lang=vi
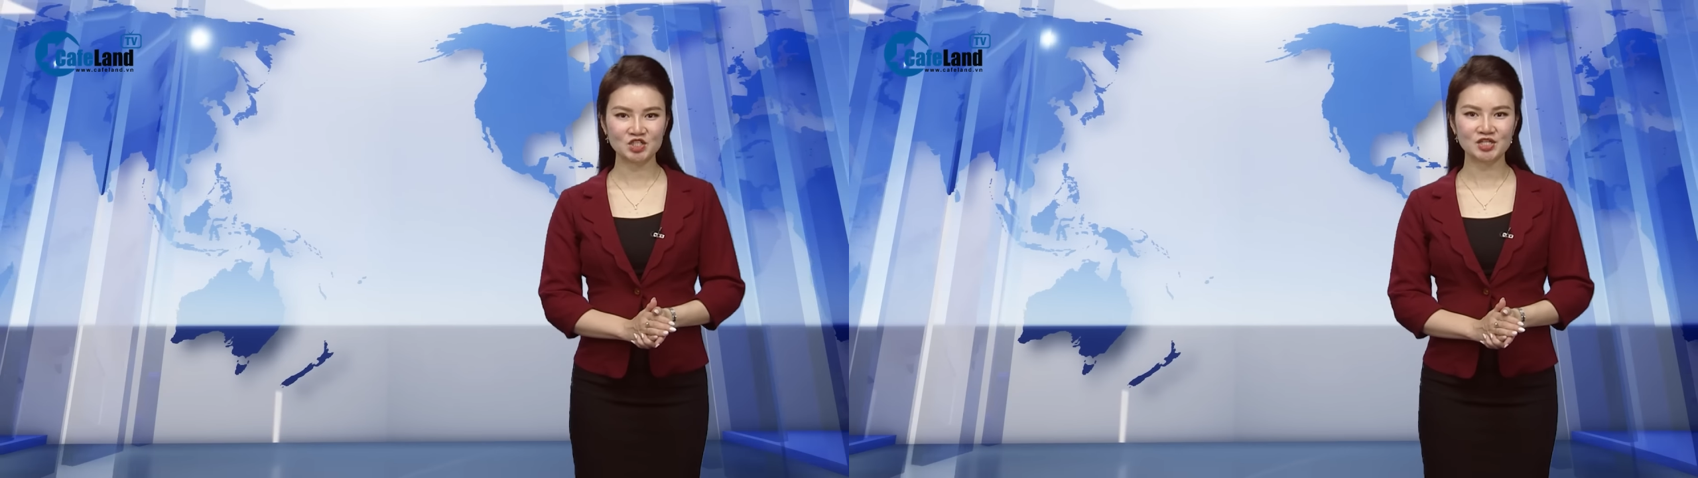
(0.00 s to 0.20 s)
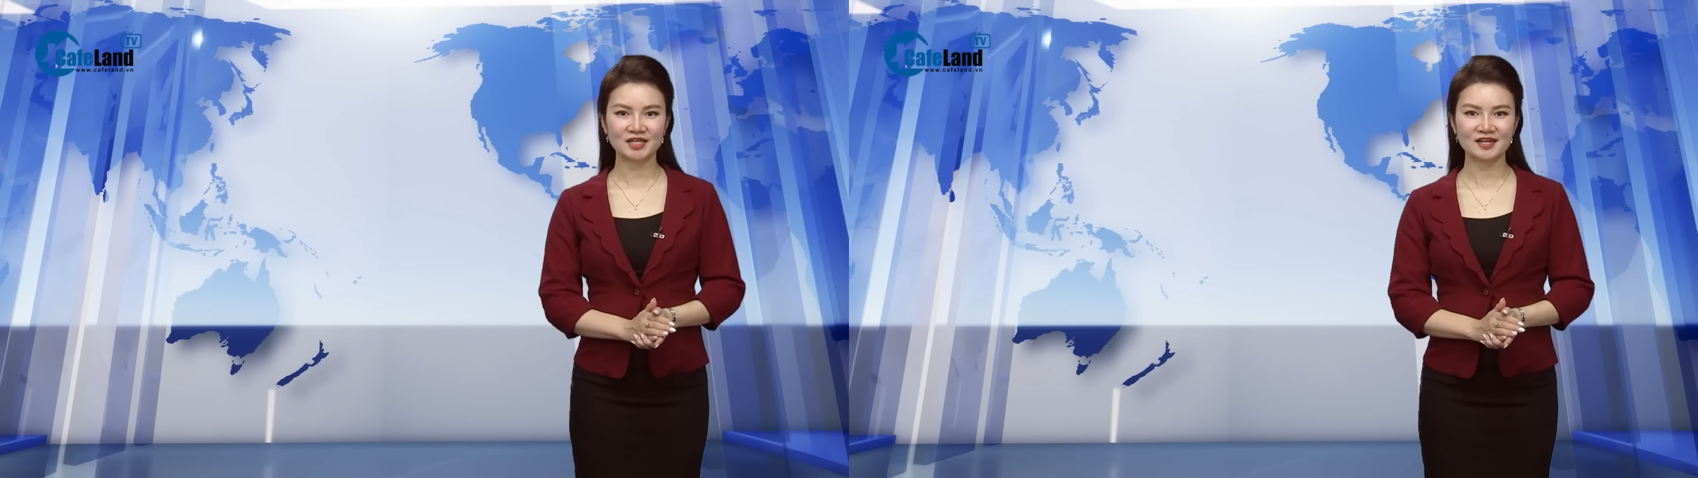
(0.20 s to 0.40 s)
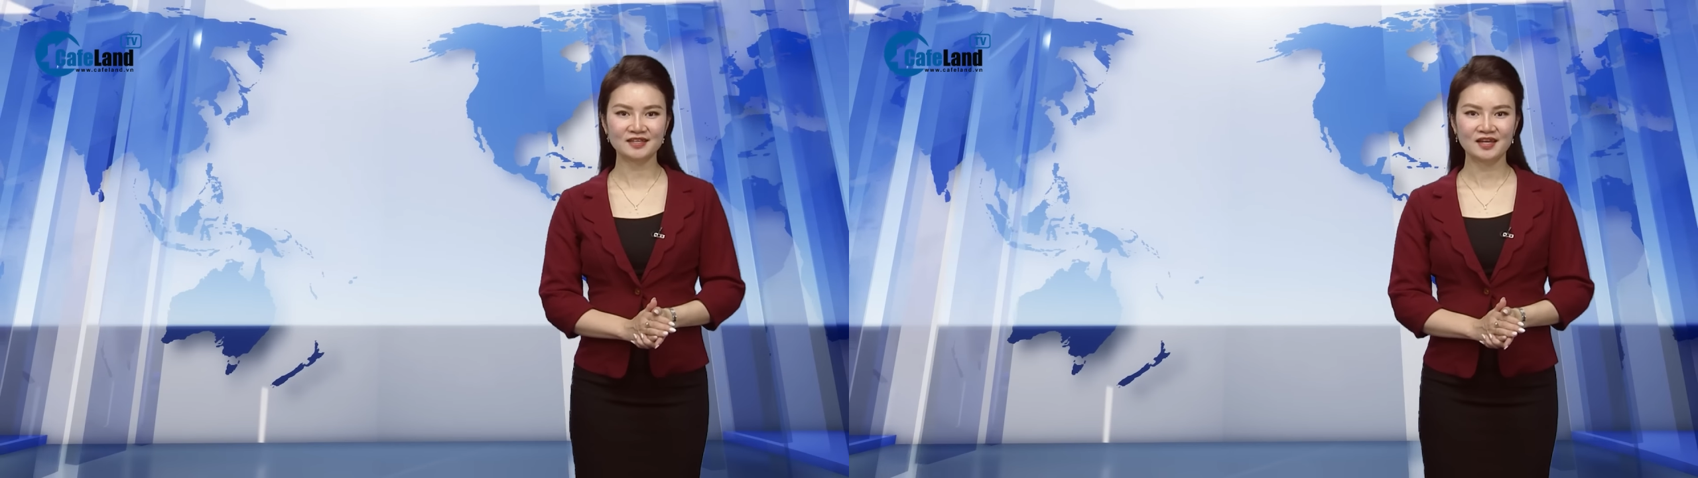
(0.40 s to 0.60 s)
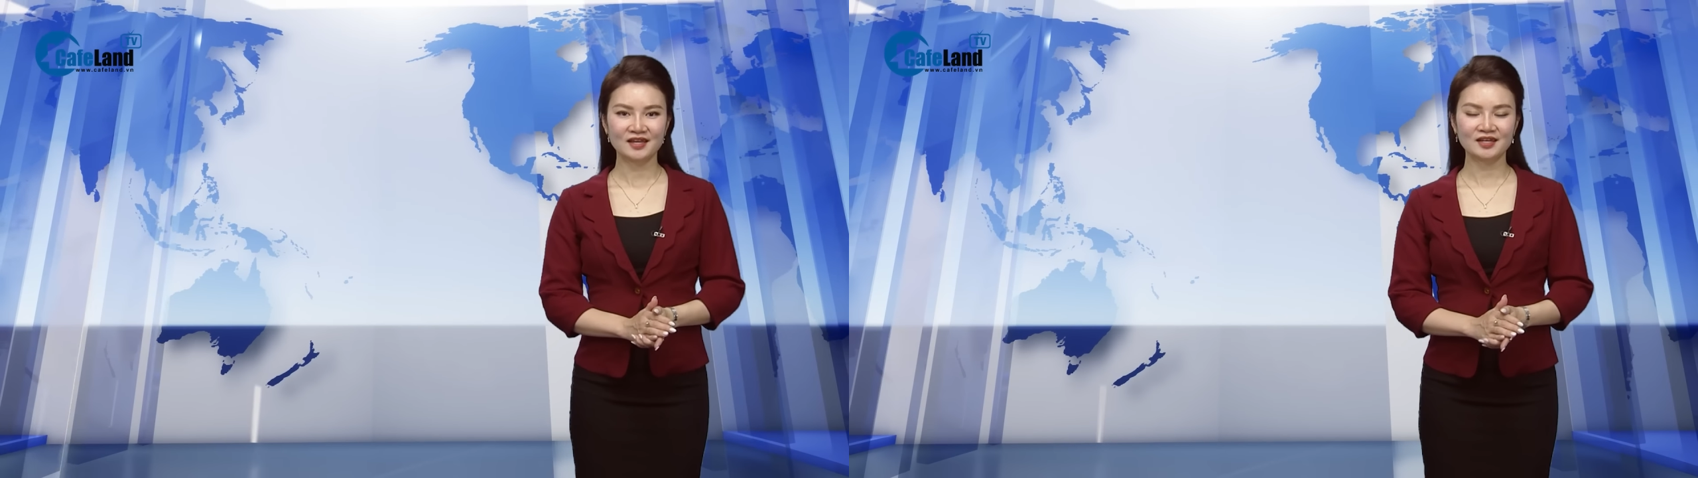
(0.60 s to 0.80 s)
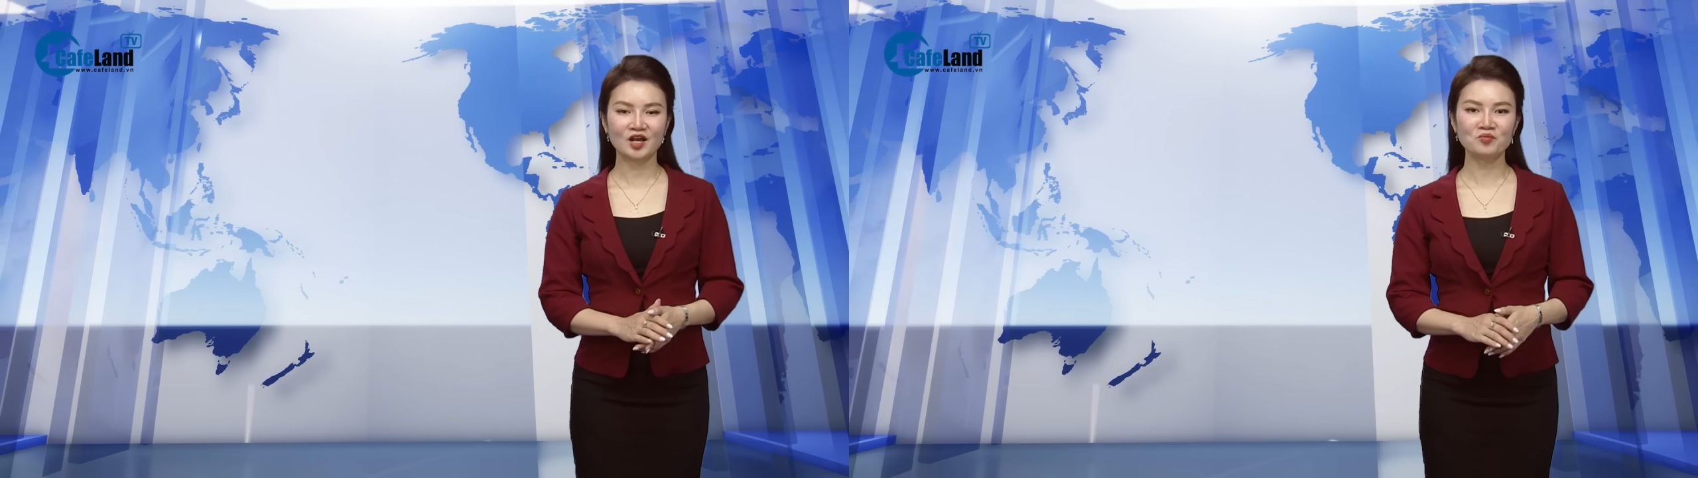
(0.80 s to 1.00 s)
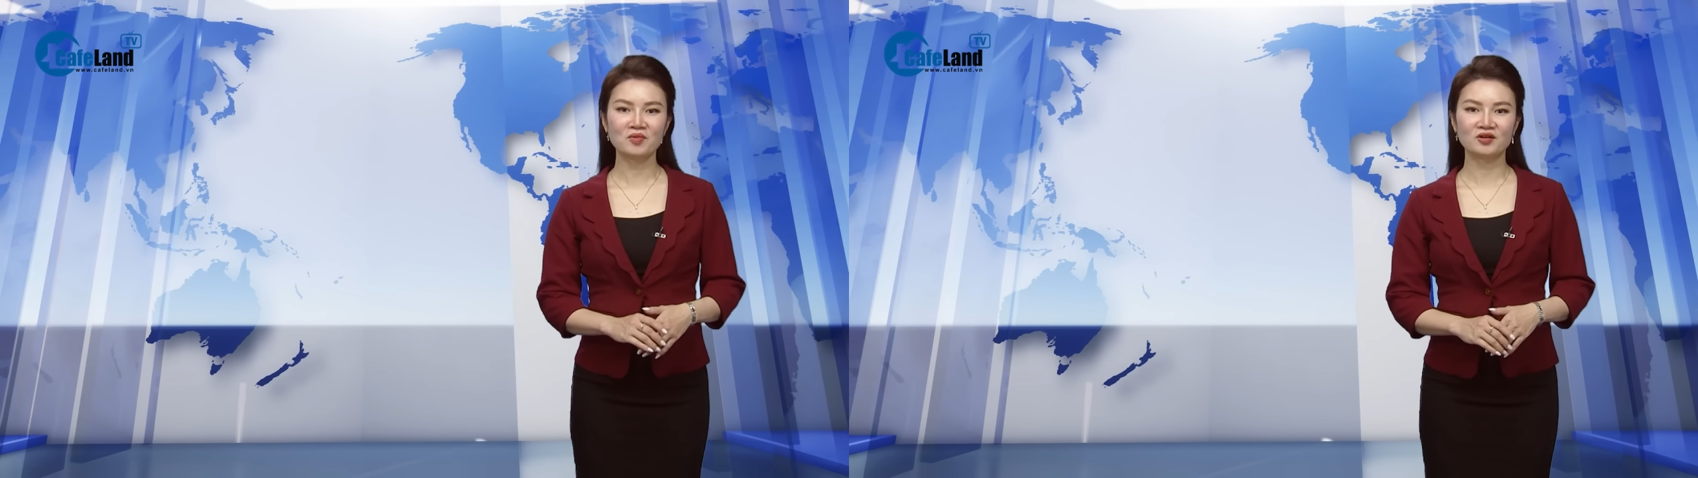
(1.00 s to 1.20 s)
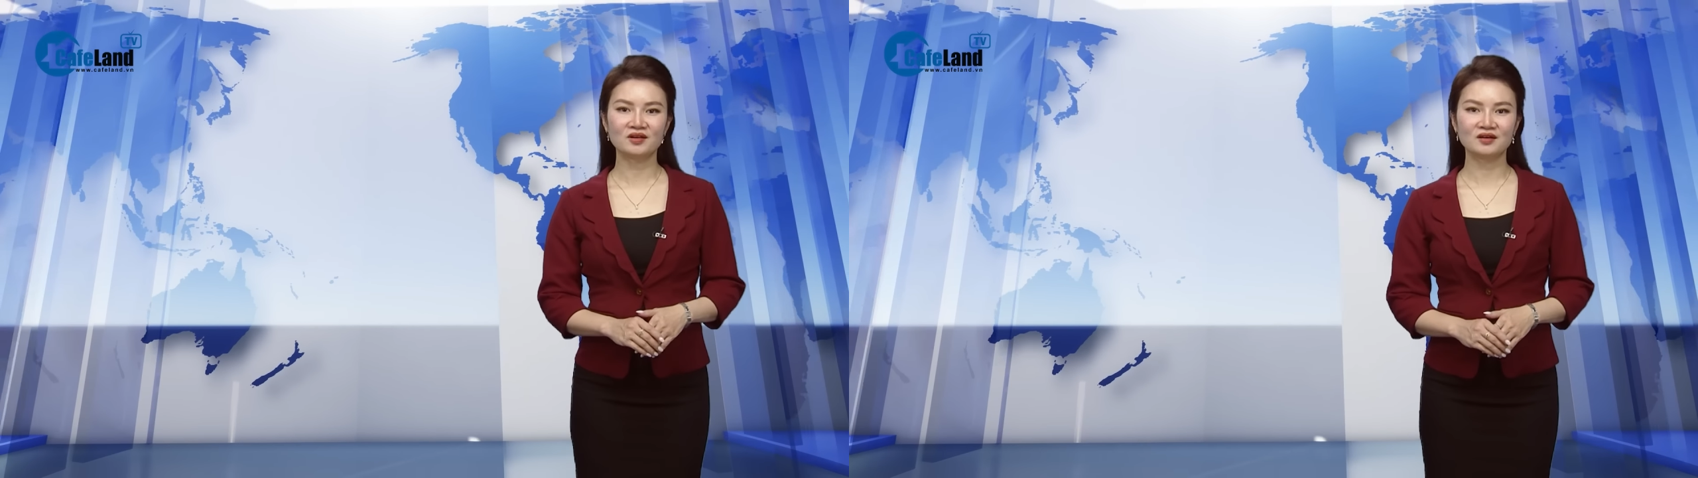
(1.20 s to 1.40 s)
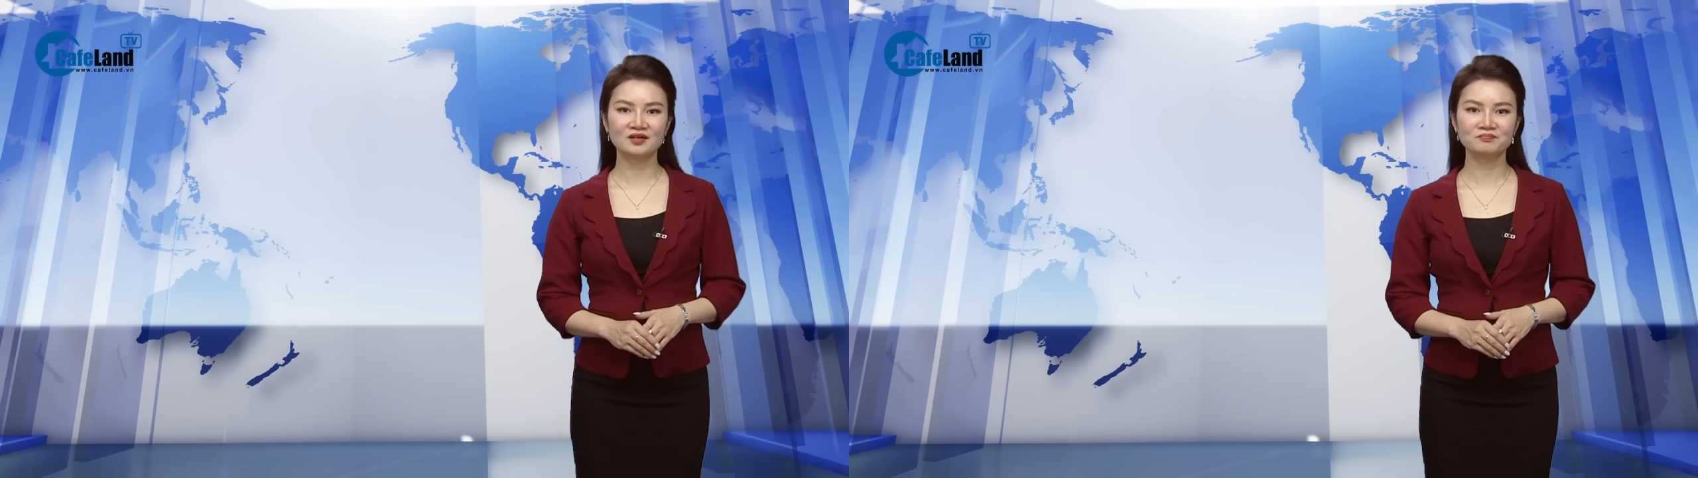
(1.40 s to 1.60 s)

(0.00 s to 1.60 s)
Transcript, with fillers: trên kênh để không bỏ lỡ